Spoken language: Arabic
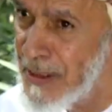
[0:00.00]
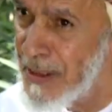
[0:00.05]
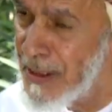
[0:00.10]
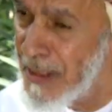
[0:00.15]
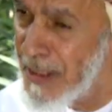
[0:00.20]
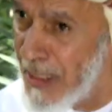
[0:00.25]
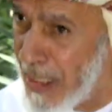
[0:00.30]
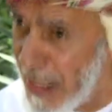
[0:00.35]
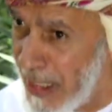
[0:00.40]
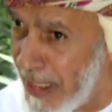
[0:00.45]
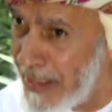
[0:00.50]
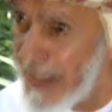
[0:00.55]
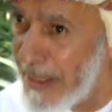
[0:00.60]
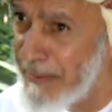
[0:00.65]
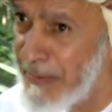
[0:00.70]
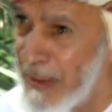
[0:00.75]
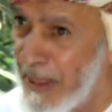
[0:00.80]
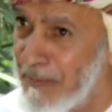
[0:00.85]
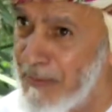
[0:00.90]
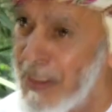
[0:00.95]
هذا
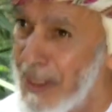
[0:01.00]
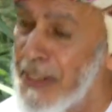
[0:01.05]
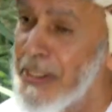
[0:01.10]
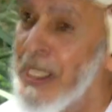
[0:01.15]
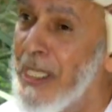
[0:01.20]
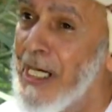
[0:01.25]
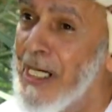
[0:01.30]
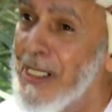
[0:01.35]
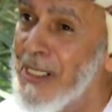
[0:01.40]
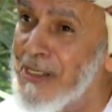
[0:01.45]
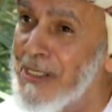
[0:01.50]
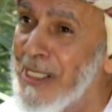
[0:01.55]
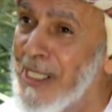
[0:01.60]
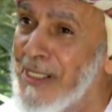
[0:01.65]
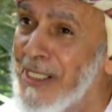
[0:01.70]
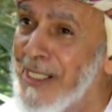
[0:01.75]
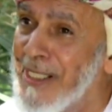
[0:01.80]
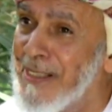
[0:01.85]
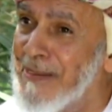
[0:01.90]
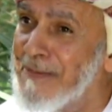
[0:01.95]
من ظهرت
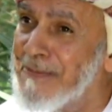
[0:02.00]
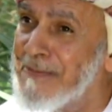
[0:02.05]
أنا